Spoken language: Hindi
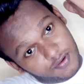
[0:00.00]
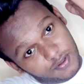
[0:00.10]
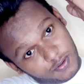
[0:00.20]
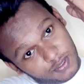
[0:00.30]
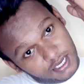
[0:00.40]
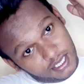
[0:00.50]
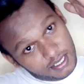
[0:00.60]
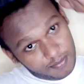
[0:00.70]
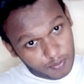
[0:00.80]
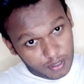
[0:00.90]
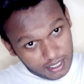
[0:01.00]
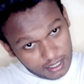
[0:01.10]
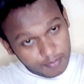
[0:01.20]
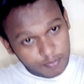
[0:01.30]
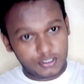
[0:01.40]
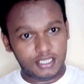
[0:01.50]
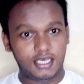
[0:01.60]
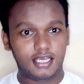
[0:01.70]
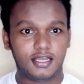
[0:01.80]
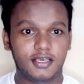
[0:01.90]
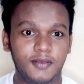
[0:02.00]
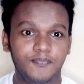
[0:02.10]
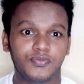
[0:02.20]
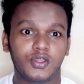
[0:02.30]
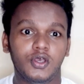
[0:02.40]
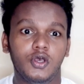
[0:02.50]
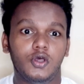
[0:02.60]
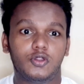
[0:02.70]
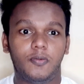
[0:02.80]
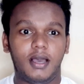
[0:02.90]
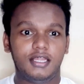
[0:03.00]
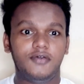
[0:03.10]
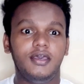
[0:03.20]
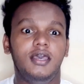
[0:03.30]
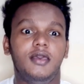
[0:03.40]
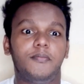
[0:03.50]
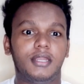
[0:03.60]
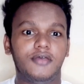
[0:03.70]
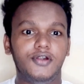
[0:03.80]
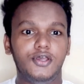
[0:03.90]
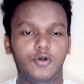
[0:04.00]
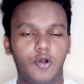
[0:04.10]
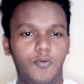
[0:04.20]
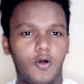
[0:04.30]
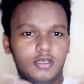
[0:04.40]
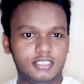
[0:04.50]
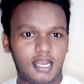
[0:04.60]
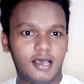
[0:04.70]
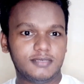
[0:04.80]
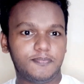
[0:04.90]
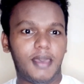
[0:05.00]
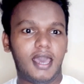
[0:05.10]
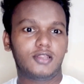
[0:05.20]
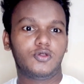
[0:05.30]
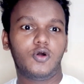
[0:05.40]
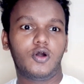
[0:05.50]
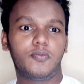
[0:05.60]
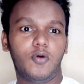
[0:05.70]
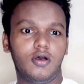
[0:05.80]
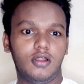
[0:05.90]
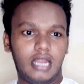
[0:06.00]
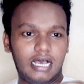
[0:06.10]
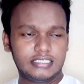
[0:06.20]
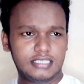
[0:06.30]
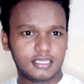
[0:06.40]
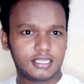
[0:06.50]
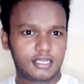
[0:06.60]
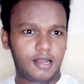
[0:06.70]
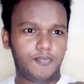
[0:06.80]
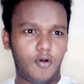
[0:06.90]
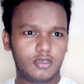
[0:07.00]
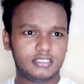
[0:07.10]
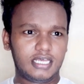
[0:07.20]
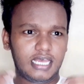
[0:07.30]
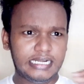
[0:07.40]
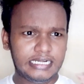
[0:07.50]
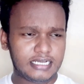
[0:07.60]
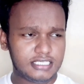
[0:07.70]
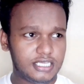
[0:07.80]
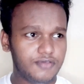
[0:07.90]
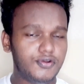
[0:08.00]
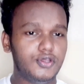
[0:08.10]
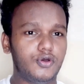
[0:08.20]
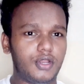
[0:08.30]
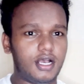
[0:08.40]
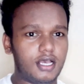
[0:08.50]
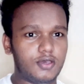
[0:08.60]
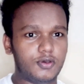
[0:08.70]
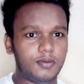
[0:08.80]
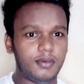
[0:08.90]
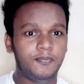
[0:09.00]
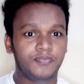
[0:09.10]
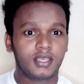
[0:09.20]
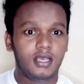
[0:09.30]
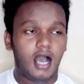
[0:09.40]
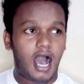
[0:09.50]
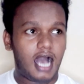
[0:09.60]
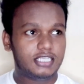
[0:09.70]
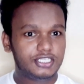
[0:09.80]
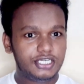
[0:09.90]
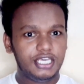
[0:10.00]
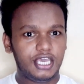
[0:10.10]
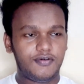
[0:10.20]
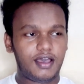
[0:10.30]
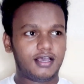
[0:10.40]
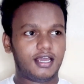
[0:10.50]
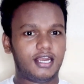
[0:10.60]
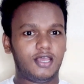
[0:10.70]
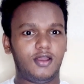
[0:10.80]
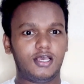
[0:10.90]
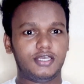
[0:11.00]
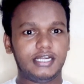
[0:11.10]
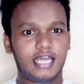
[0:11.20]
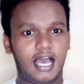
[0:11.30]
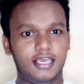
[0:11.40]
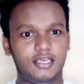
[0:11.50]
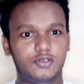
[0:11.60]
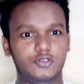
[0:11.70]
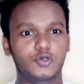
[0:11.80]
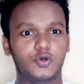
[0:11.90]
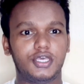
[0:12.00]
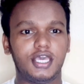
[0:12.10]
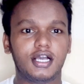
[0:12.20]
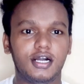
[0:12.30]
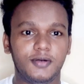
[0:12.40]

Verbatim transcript: वीडियो के लिए बोला कि मुझे दे करके तो बाय द वे मेरे वीडियो को बहुत सारा प्यार दो और लास्ट तक देखना बहुत ज़्यादा इंटरेस्टिंग वीडियो रहेगा क्योंकि मैं आज डी करने वाला कि टाई जो कि एक